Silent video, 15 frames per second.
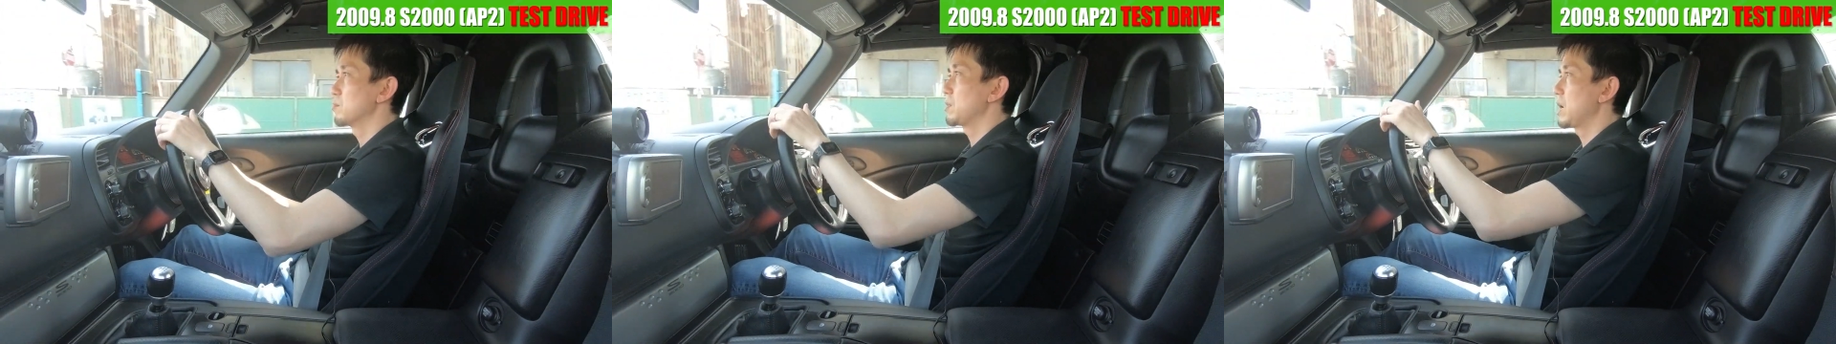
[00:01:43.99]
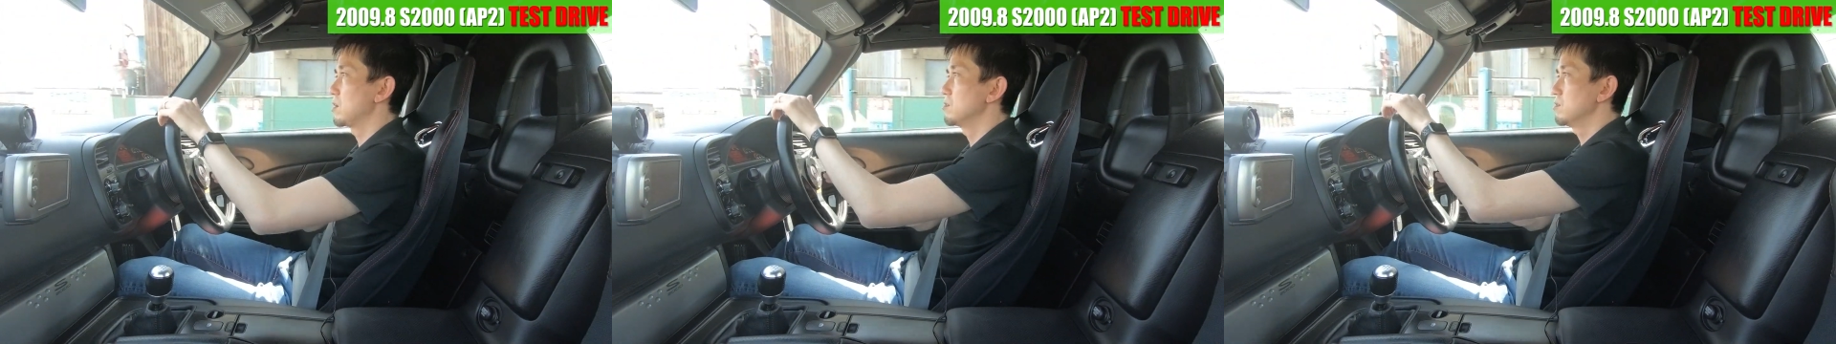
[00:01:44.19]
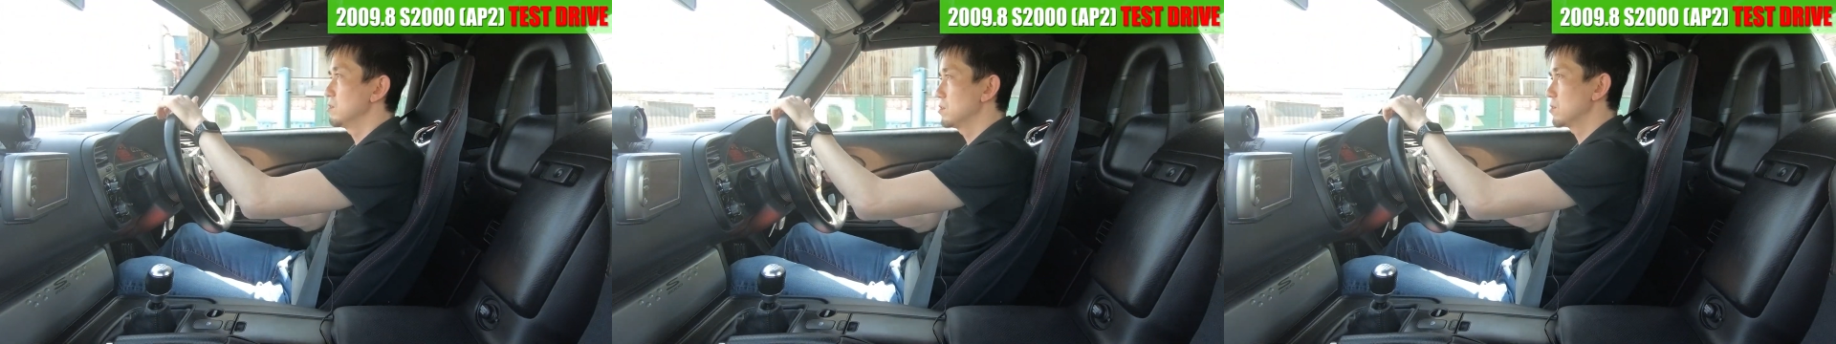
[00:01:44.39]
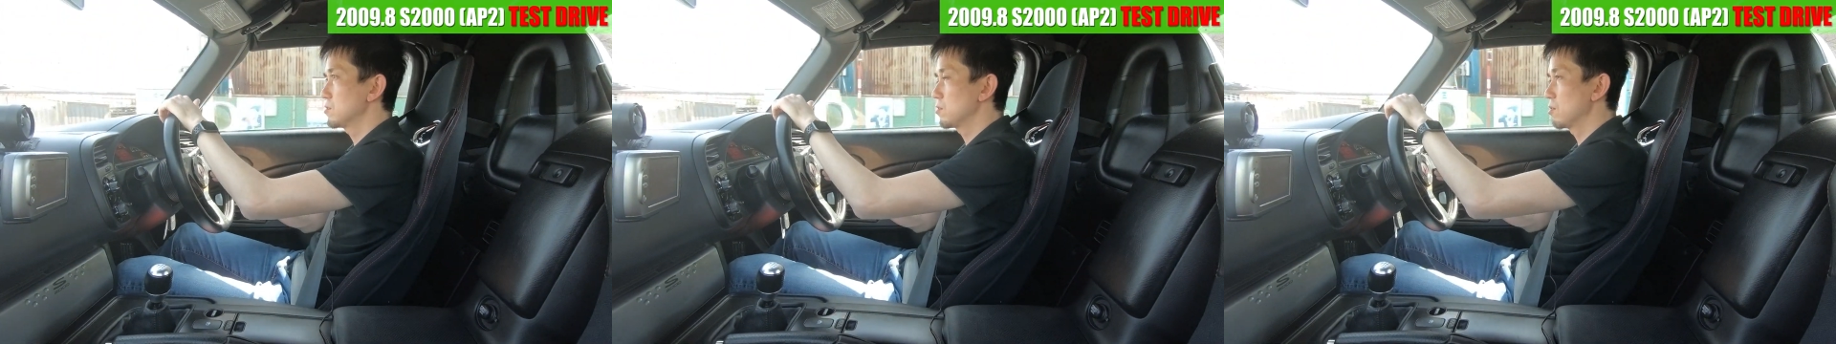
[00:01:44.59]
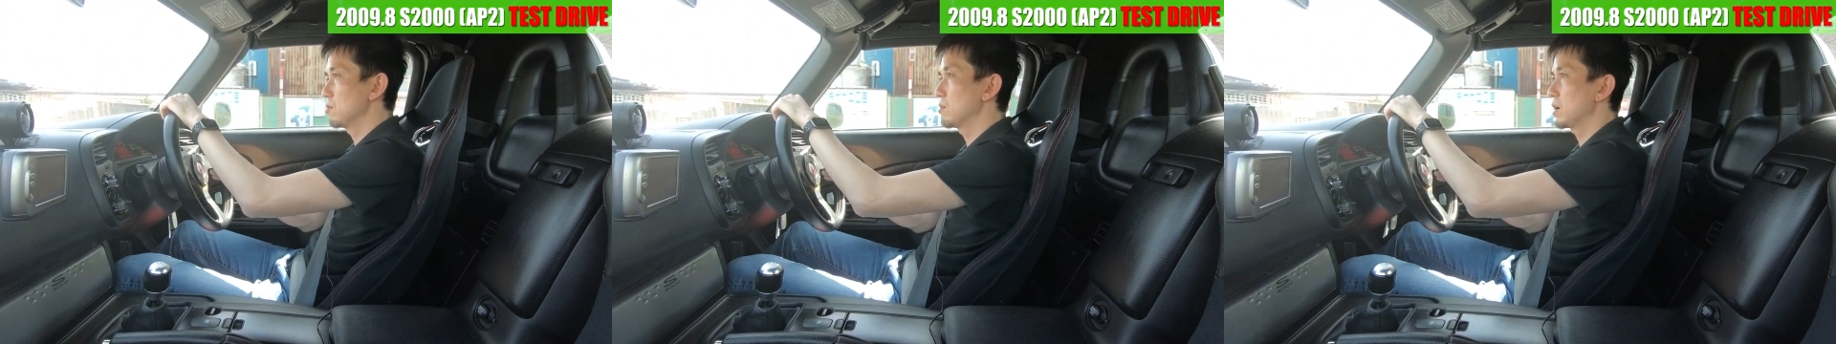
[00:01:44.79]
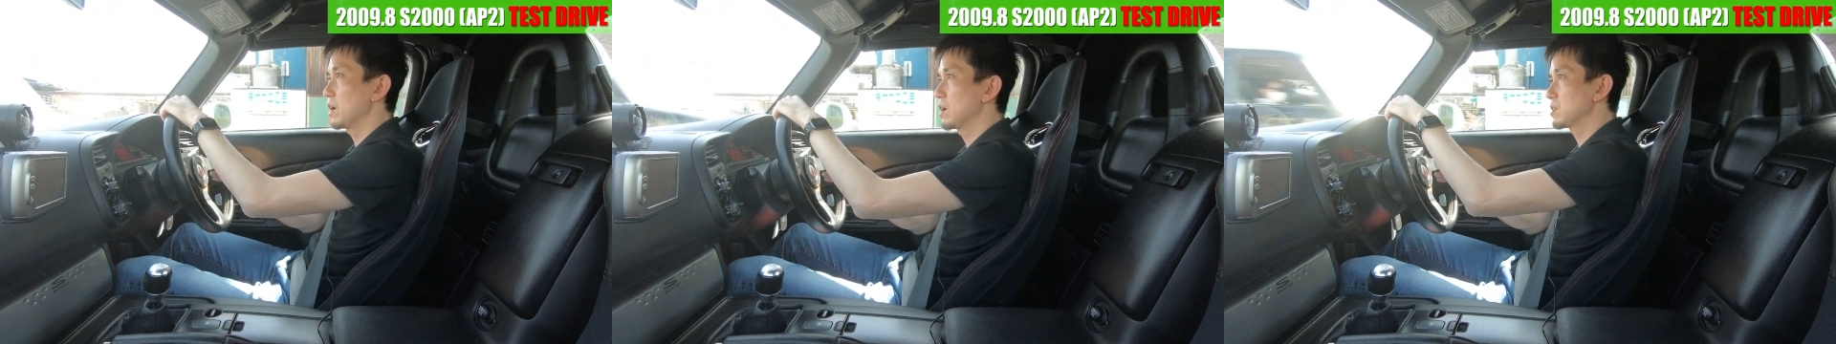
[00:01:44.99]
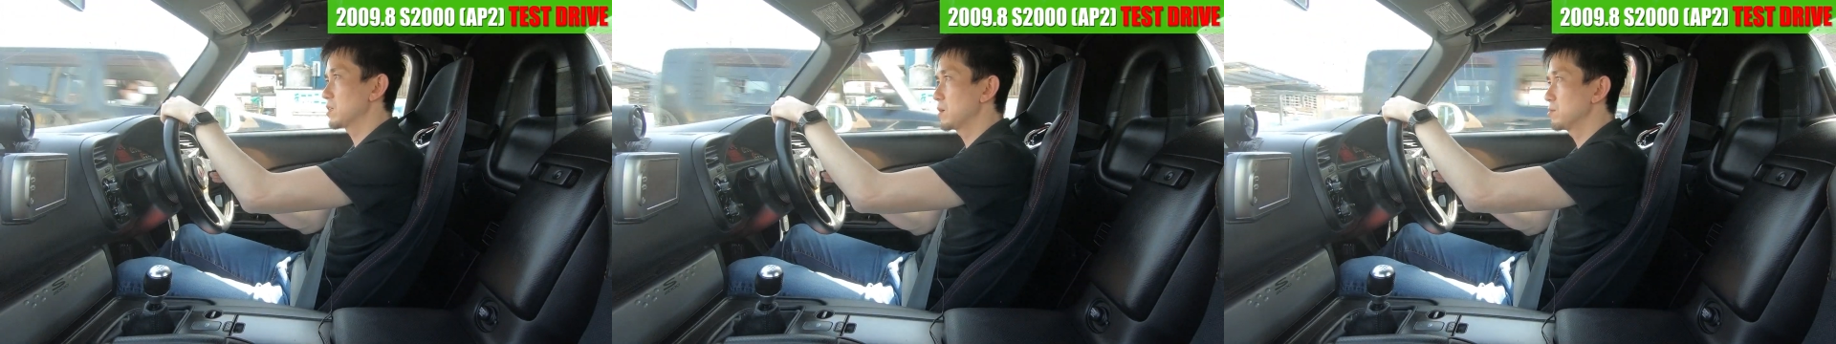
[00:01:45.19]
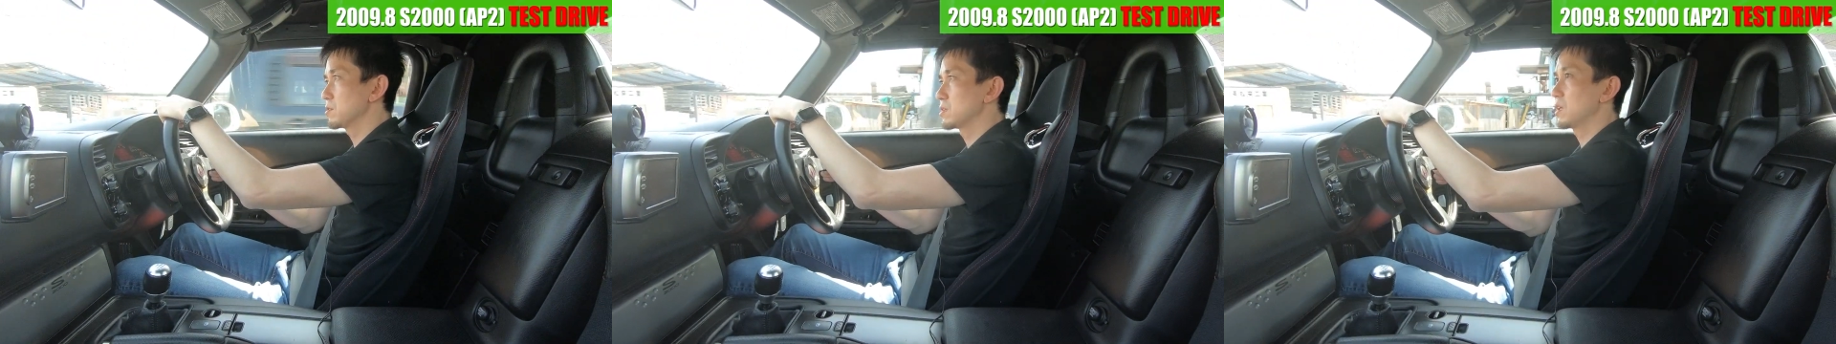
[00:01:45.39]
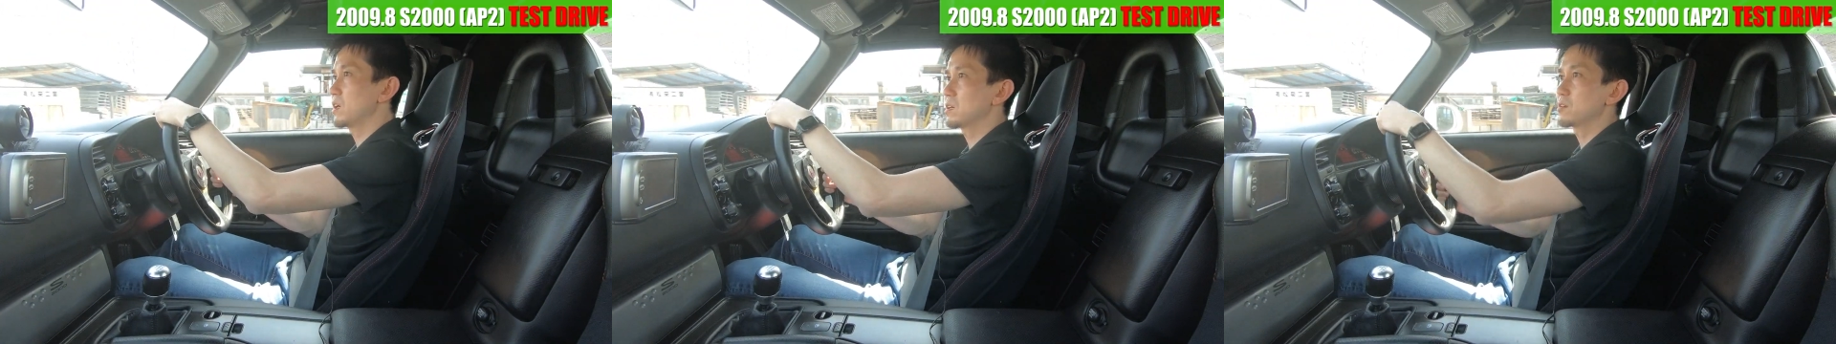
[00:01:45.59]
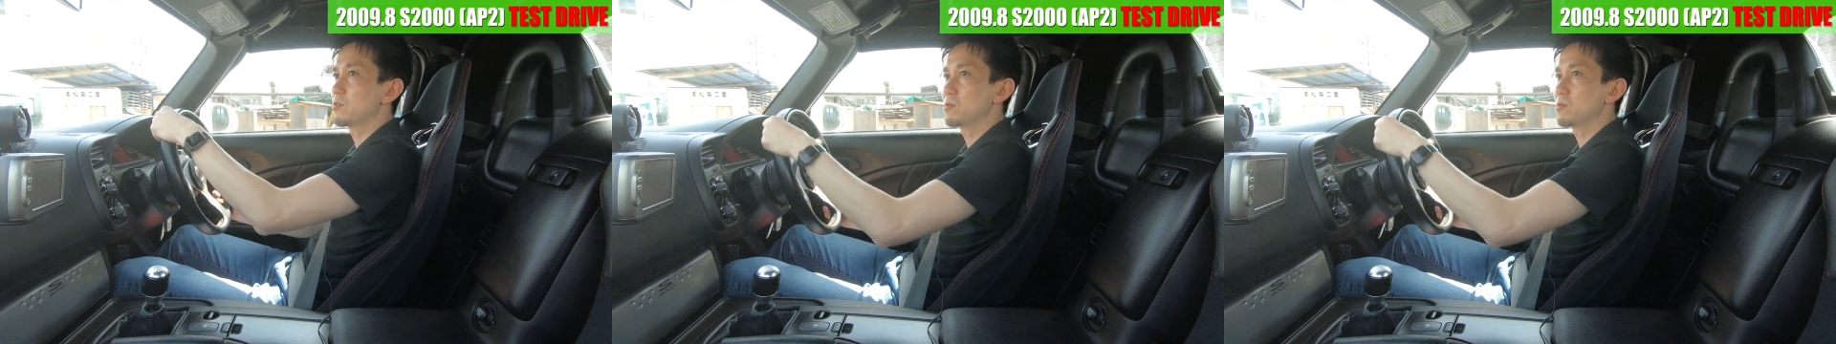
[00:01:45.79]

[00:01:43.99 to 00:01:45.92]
マウントが多分ね、